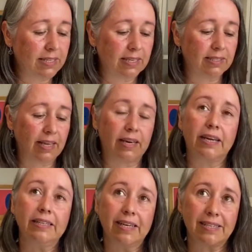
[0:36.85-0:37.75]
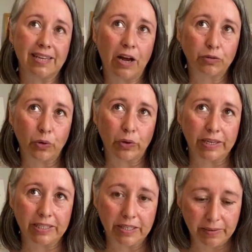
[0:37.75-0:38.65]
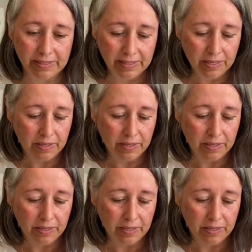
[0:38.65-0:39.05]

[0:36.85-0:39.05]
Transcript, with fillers: estas tarjetas autocorrectivas.